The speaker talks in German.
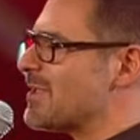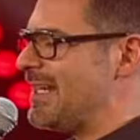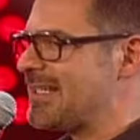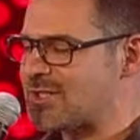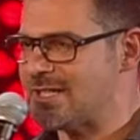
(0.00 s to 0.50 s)
muss
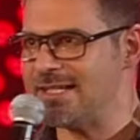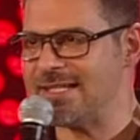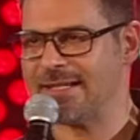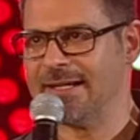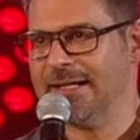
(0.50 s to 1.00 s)
ehrlich gestehen,
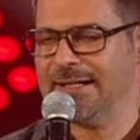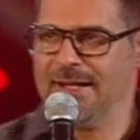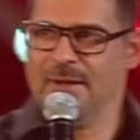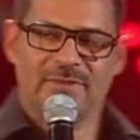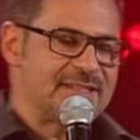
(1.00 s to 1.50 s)
ich
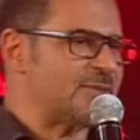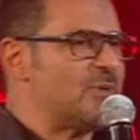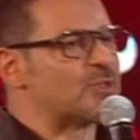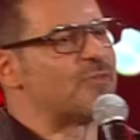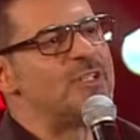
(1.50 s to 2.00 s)
wie gesagt, ich
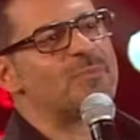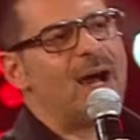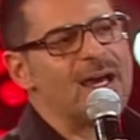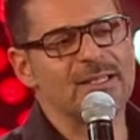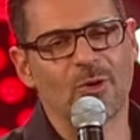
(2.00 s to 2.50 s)
bin auch so
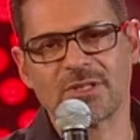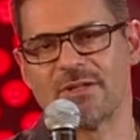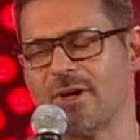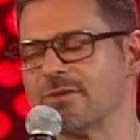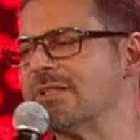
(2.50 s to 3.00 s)
vielsprachig groß
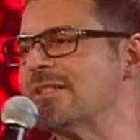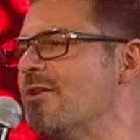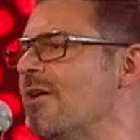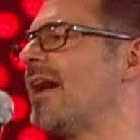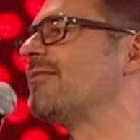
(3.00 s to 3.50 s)
geworden und ich
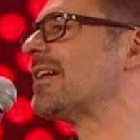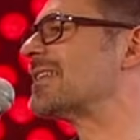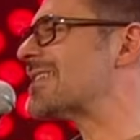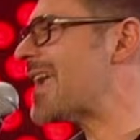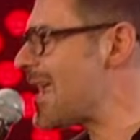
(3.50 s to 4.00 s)
höre einfach
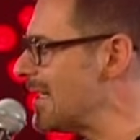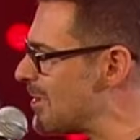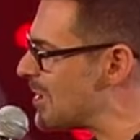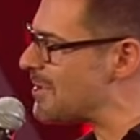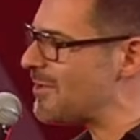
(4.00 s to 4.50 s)
das
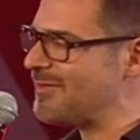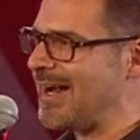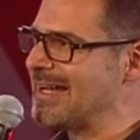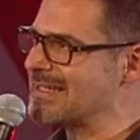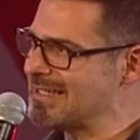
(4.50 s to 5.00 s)
Englische so
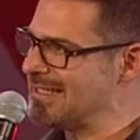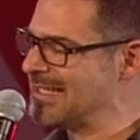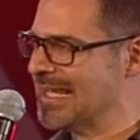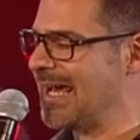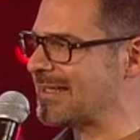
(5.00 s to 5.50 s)

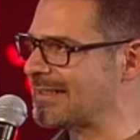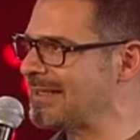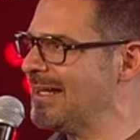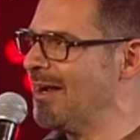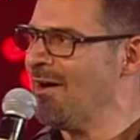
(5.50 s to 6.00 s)
wahnsinnig gerne.
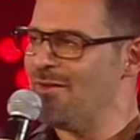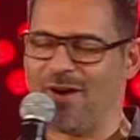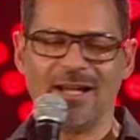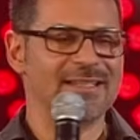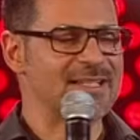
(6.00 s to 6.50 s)

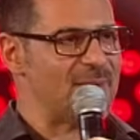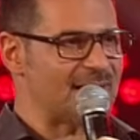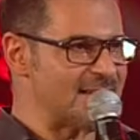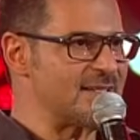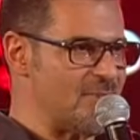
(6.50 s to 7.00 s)
Vor allen Dingen jetzt mal
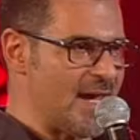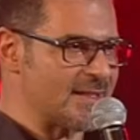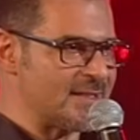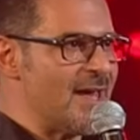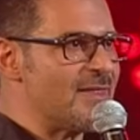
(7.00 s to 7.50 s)
ganz im
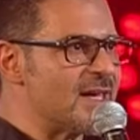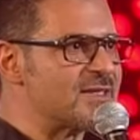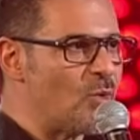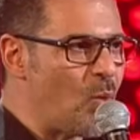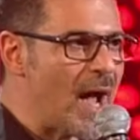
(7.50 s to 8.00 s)
Ernst.
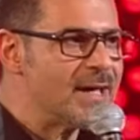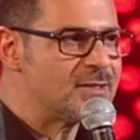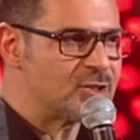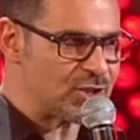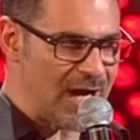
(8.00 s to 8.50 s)
There's a
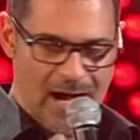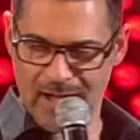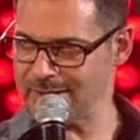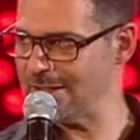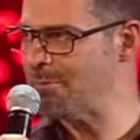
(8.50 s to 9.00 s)
white
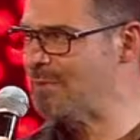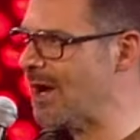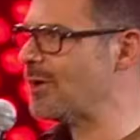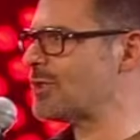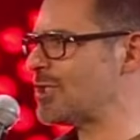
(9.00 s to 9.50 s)
shark
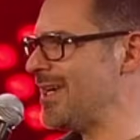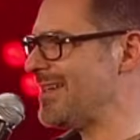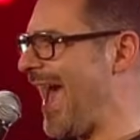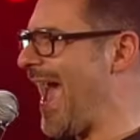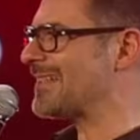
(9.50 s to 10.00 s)

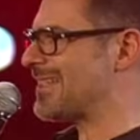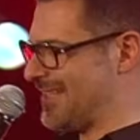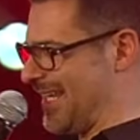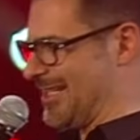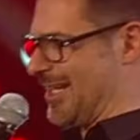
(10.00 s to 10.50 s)
approaching at
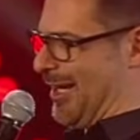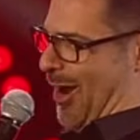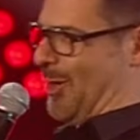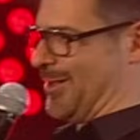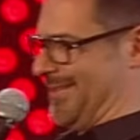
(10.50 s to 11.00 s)
six
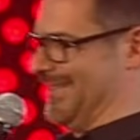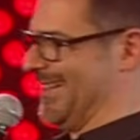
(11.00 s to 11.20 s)
o'clock.